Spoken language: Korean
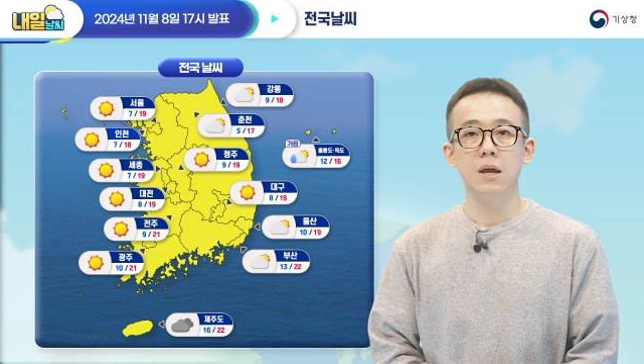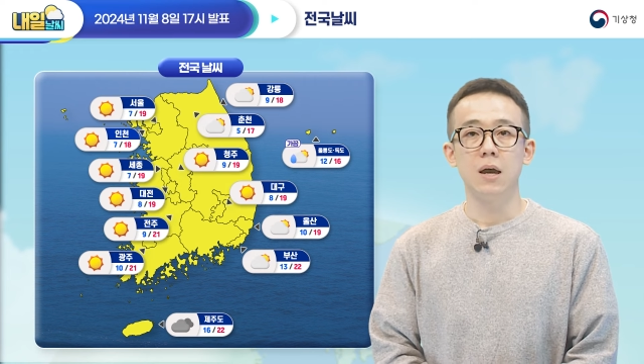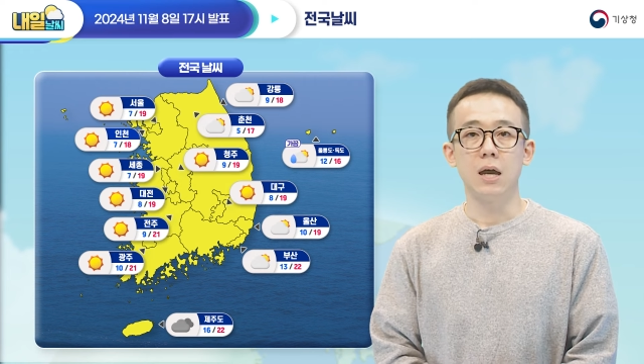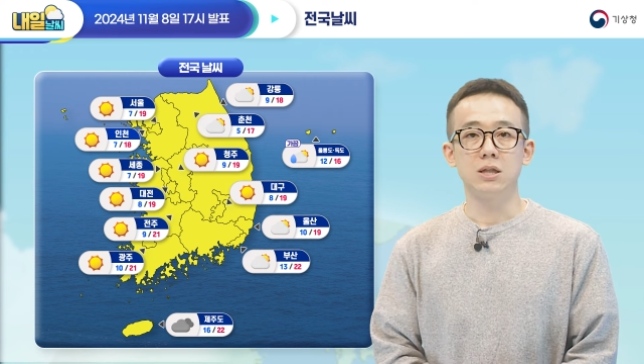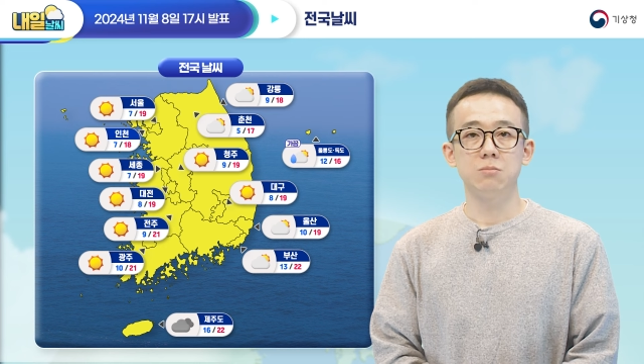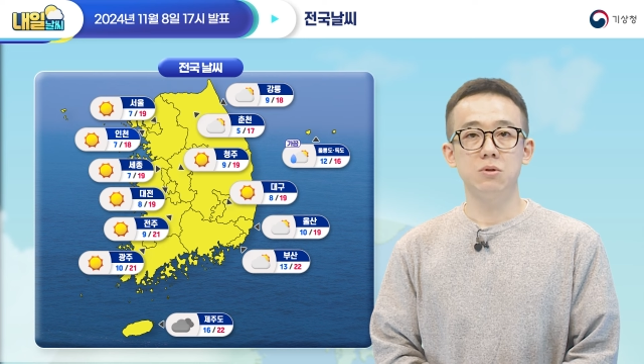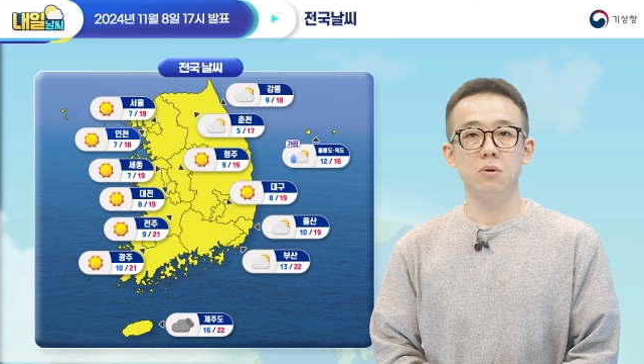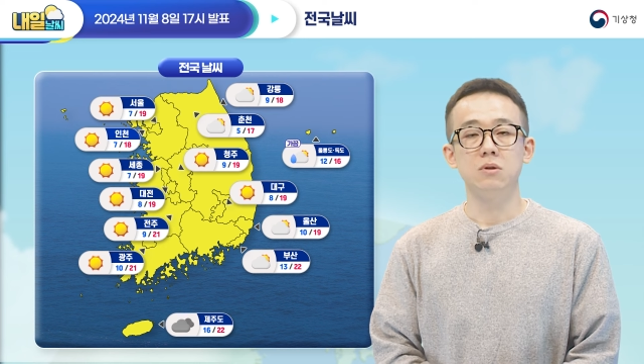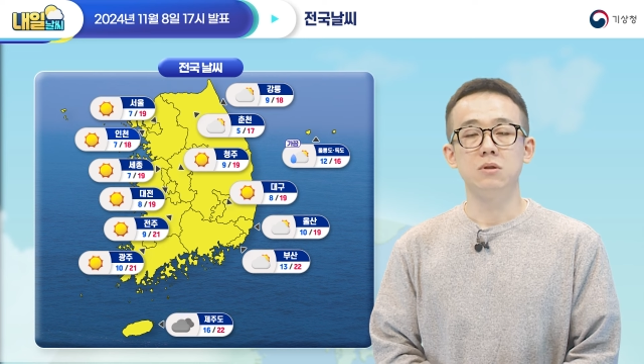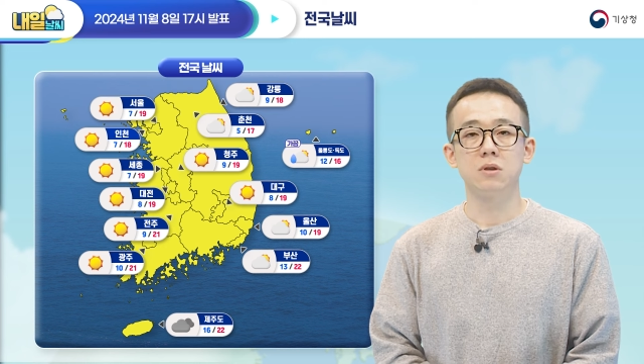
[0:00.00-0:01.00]
아침
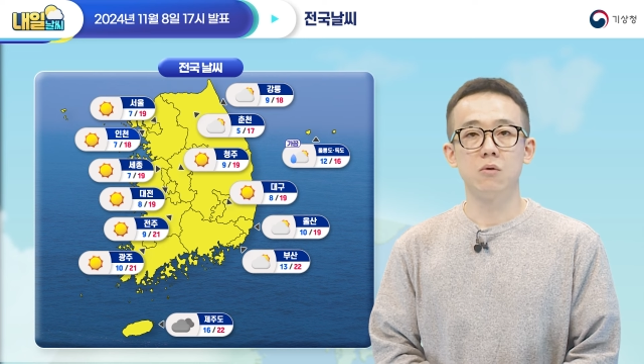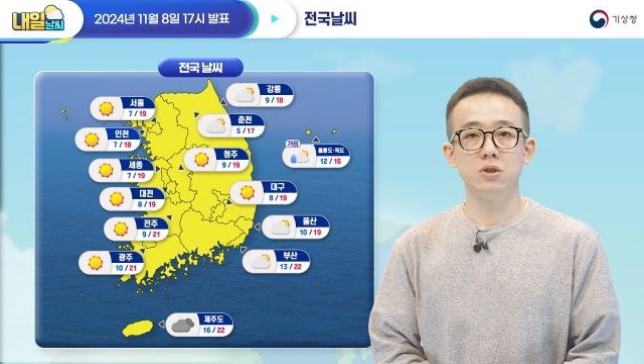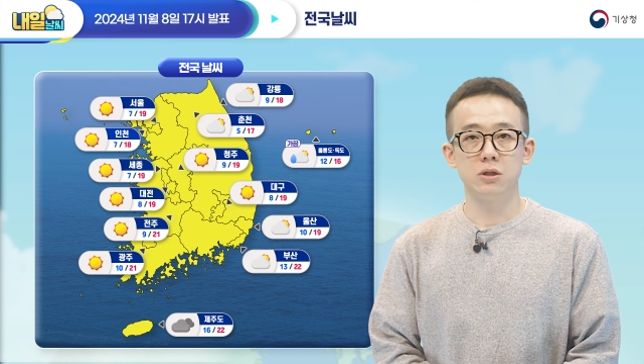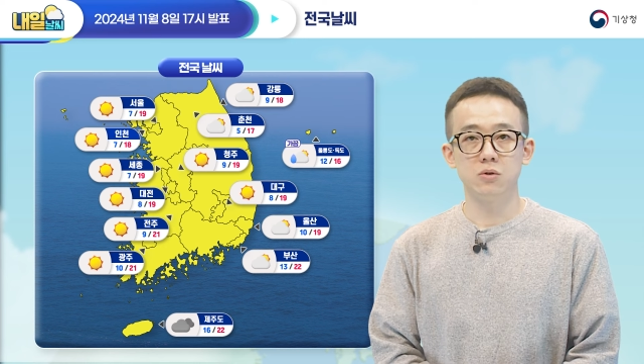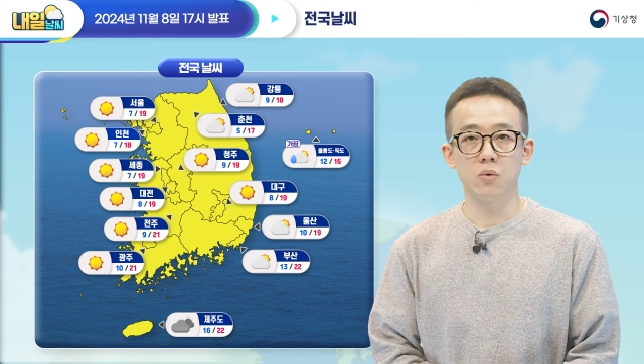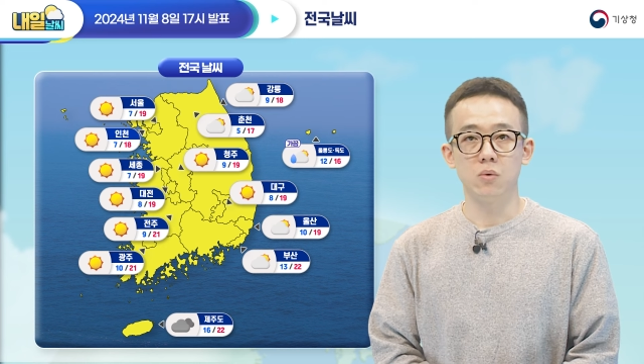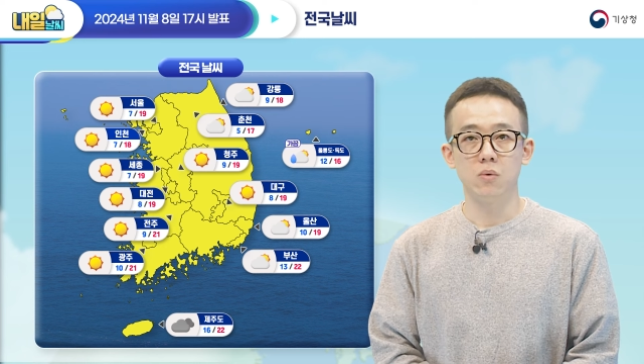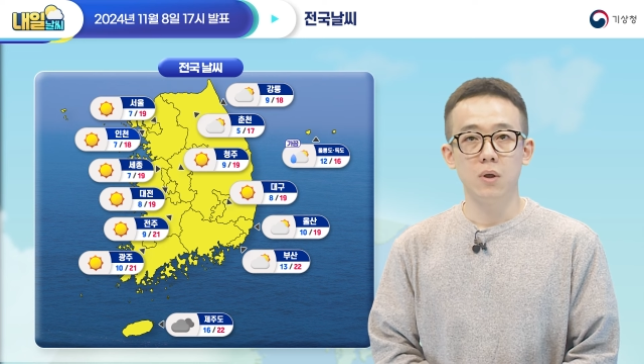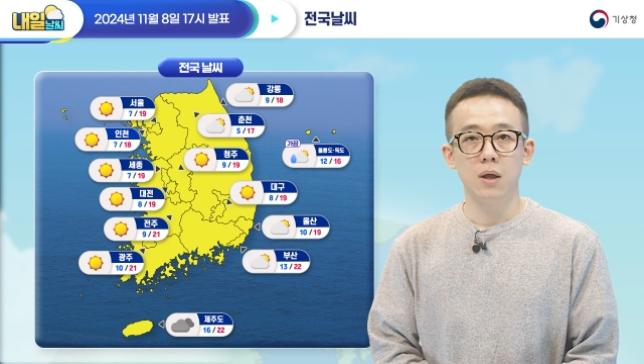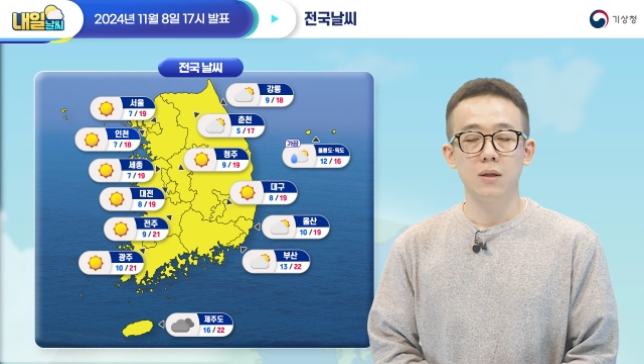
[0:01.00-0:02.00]
기온은 서울 7도,
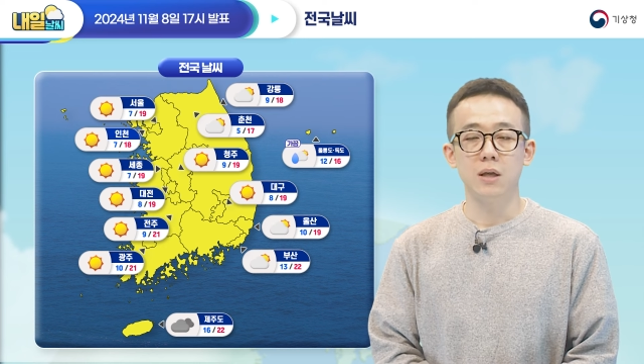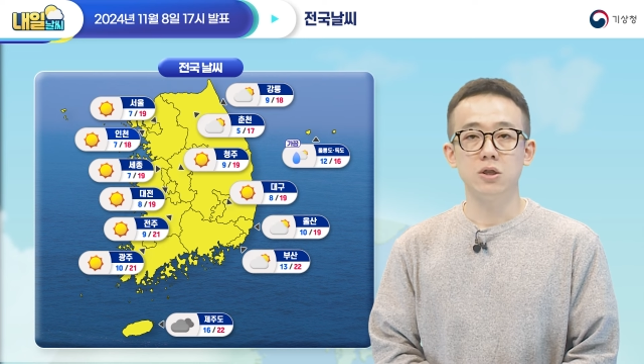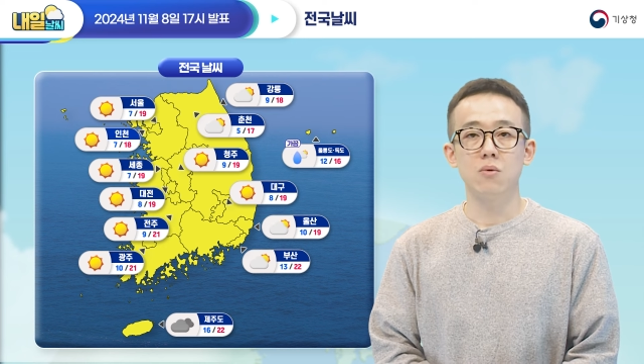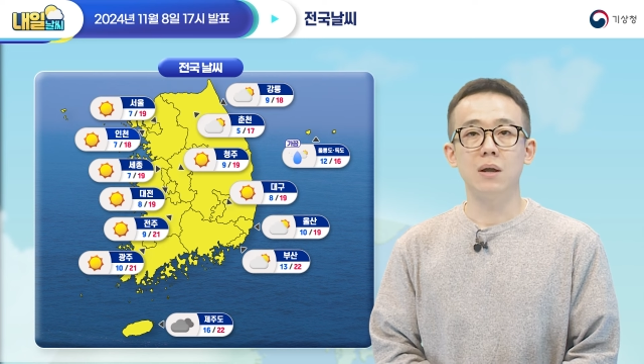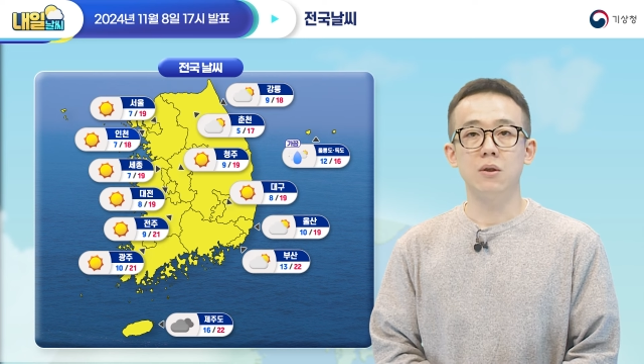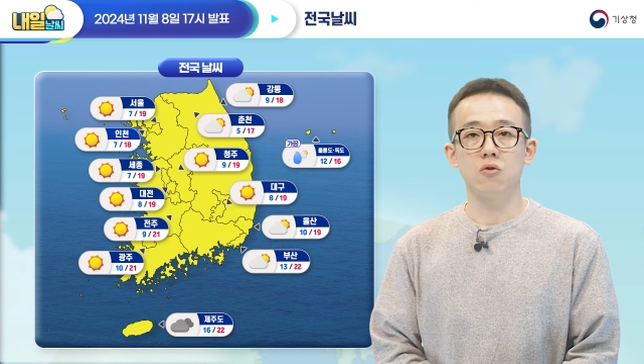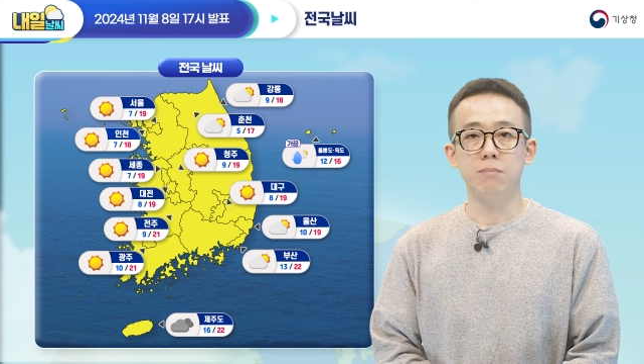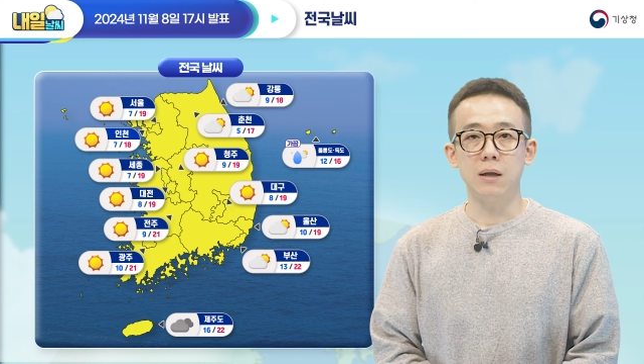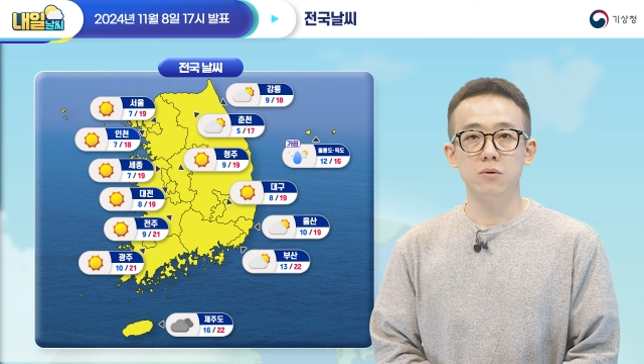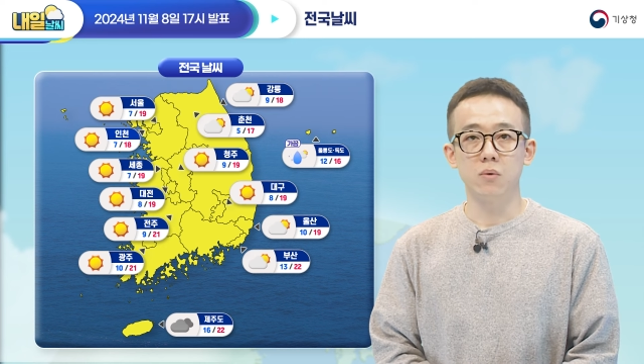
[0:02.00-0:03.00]
대전과 대구
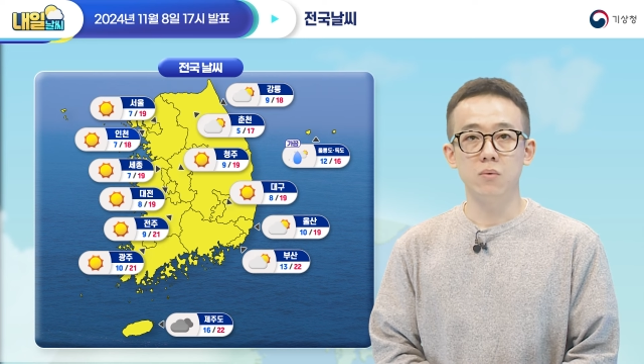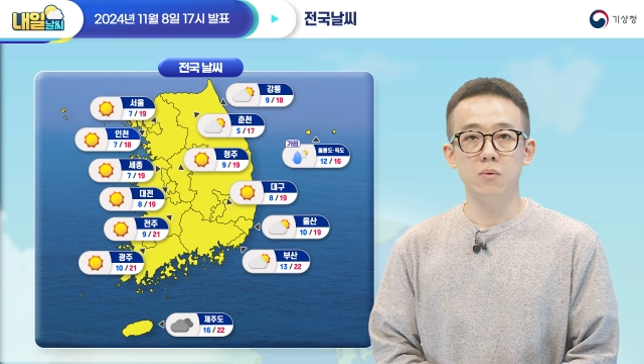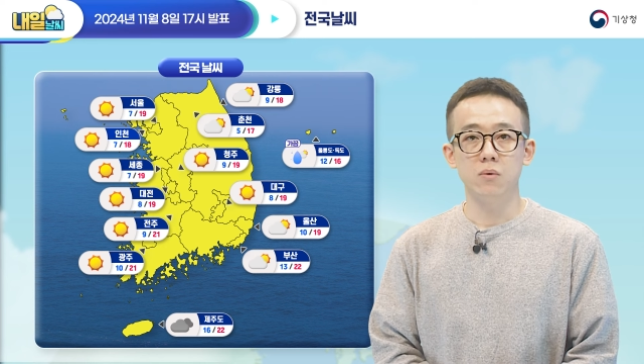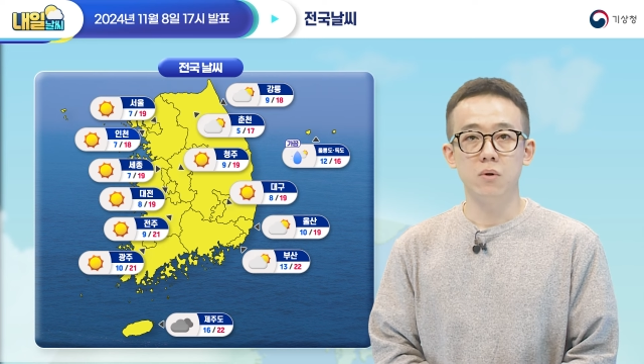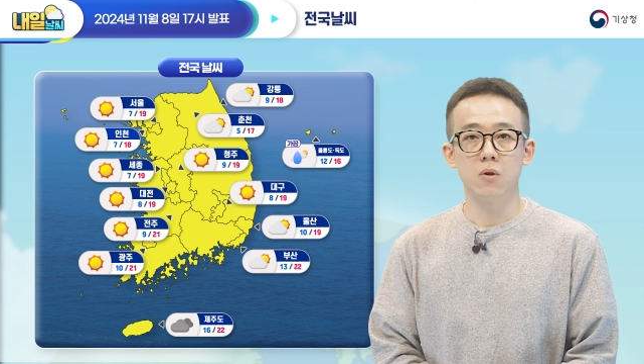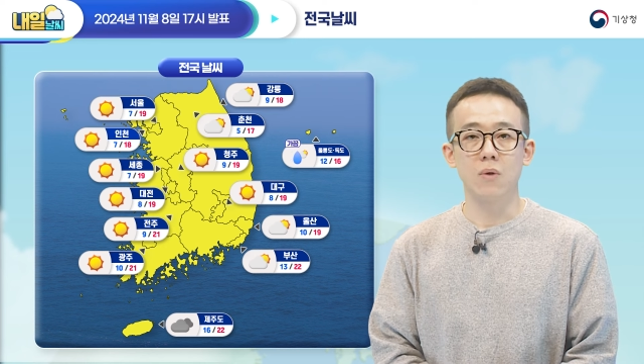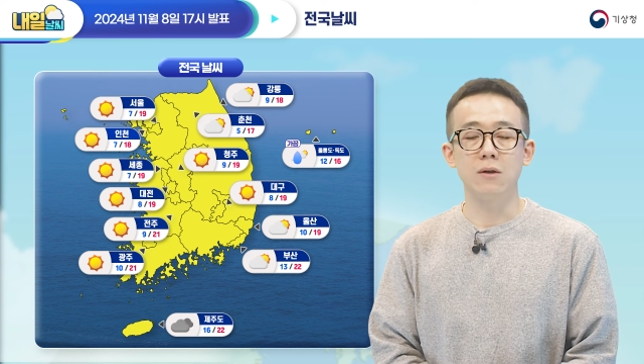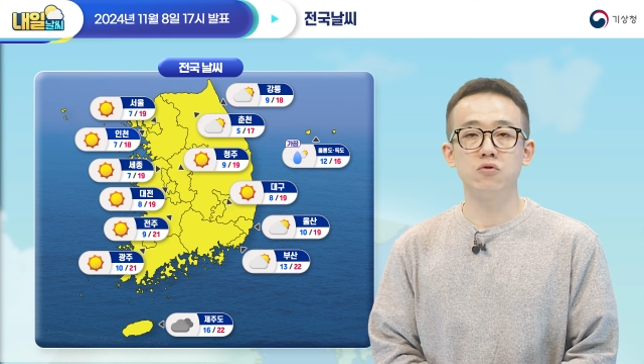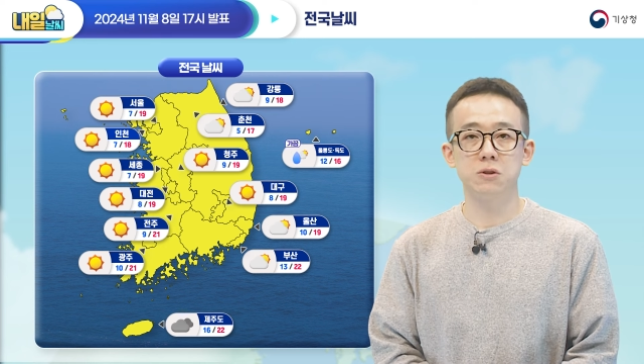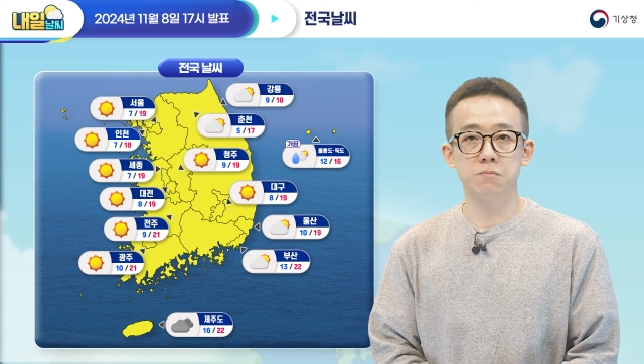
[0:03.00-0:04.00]
8도,
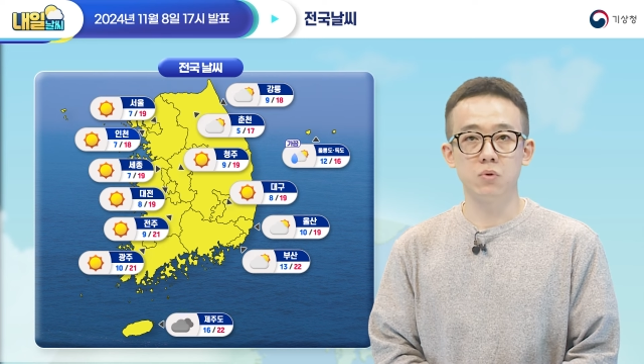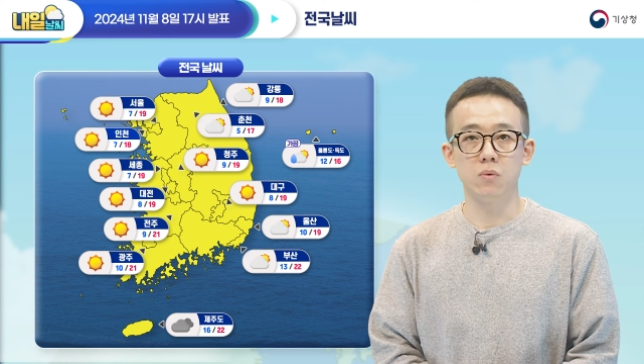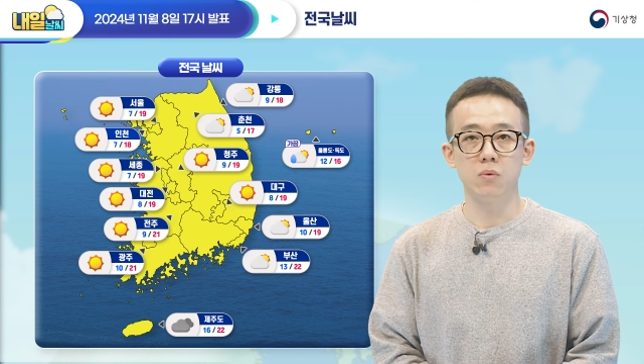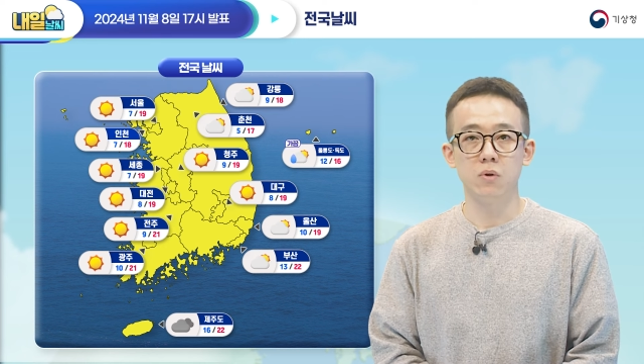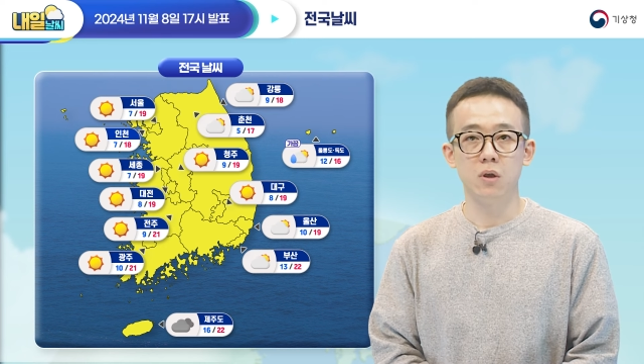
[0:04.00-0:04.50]
광주 10도,